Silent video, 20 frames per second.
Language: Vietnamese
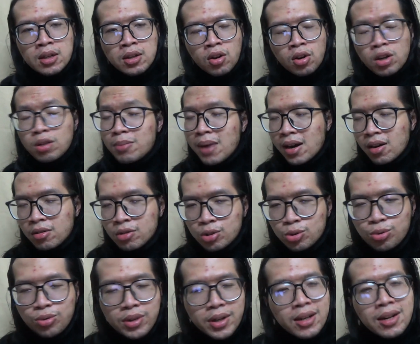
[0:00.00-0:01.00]
có những bạn còn
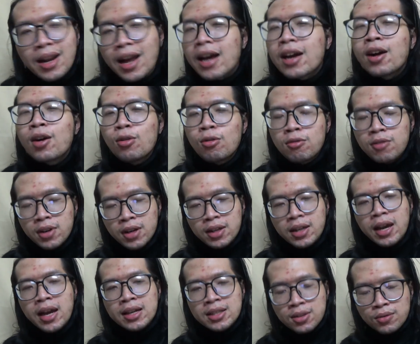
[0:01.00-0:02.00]
xuống đến live hold với
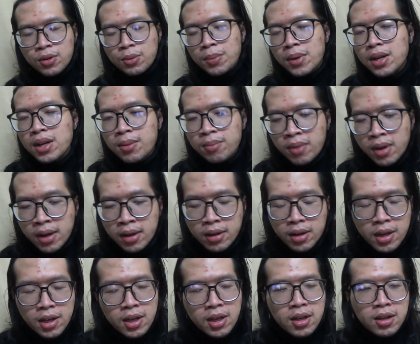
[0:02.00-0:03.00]
cái sản phẩm medium đấy
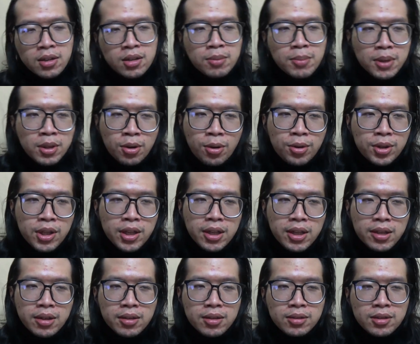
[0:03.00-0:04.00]
nhưng mà thôi
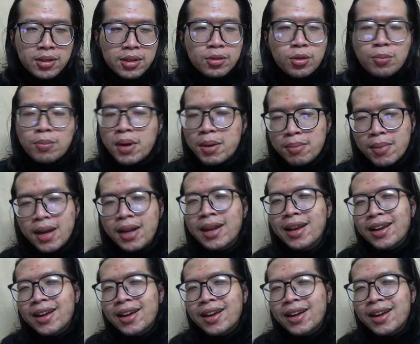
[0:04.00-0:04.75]
thì ừ, cũng may mắn